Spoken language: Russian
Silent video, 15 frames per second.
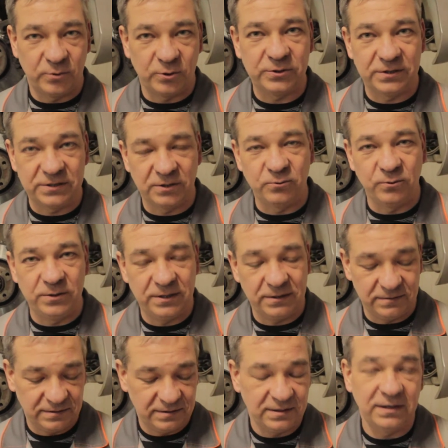просто
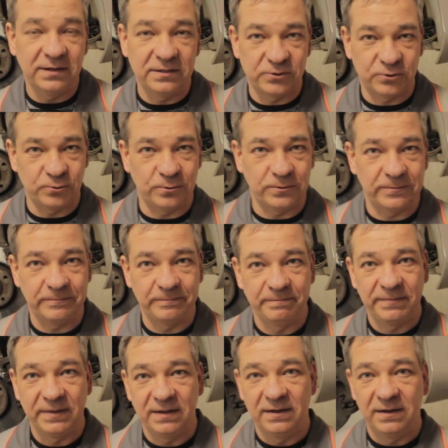загудел или иссох.
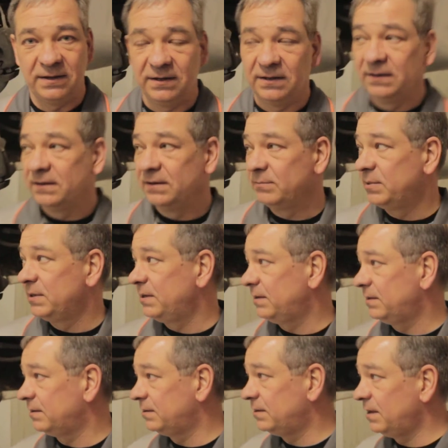
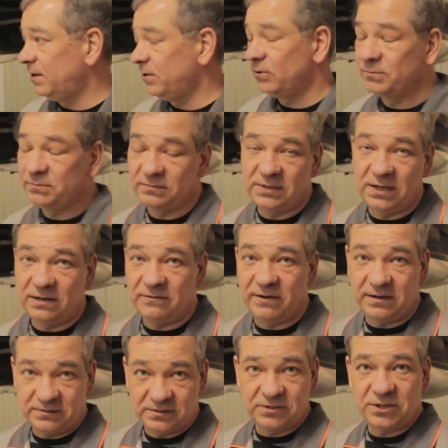Мы дольем,
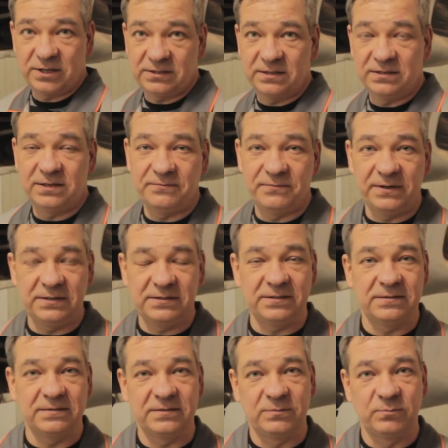доливали сейчас антифриз,
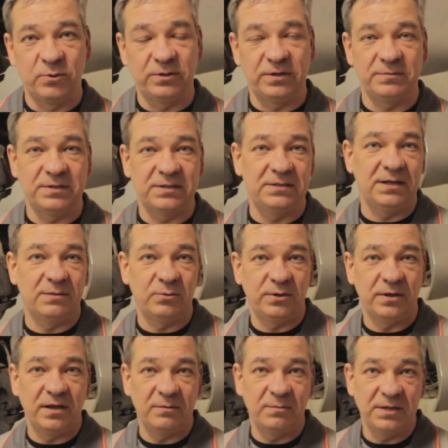смотрим систему
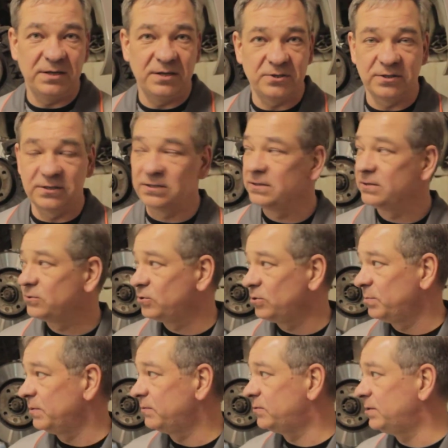на герметичность,
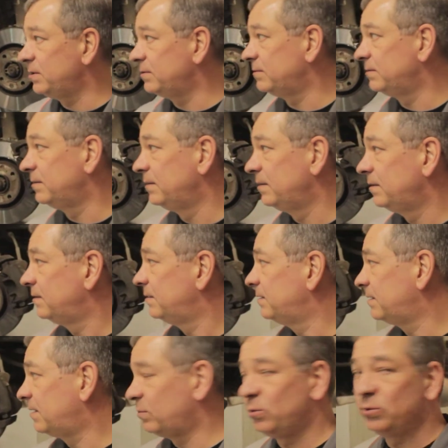чтобы все
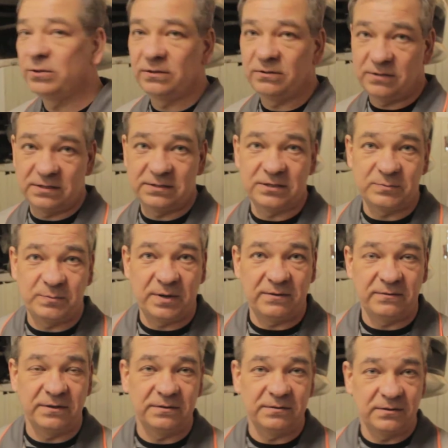работало у нас
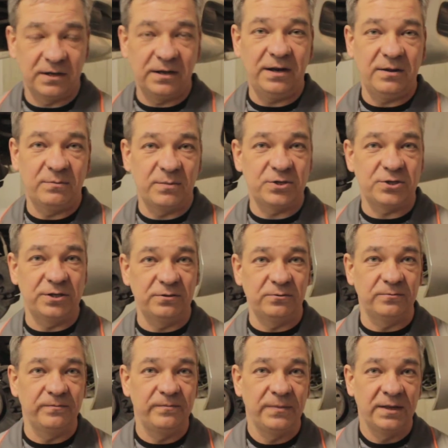исправно. Греем
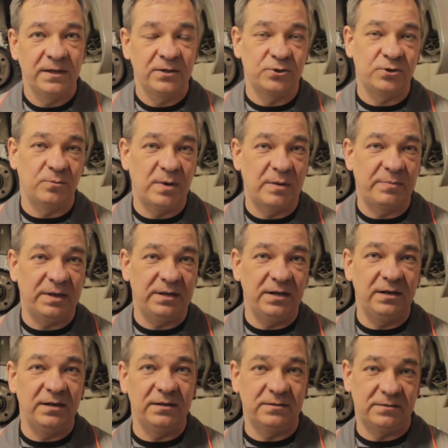машину, чтобы
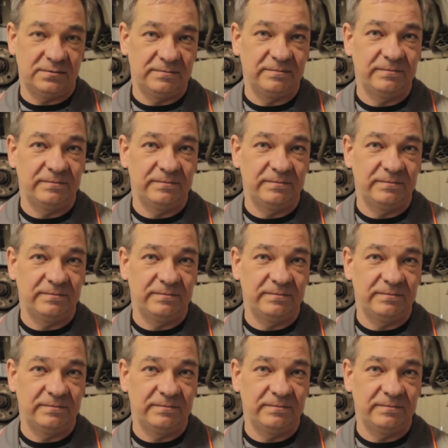определить,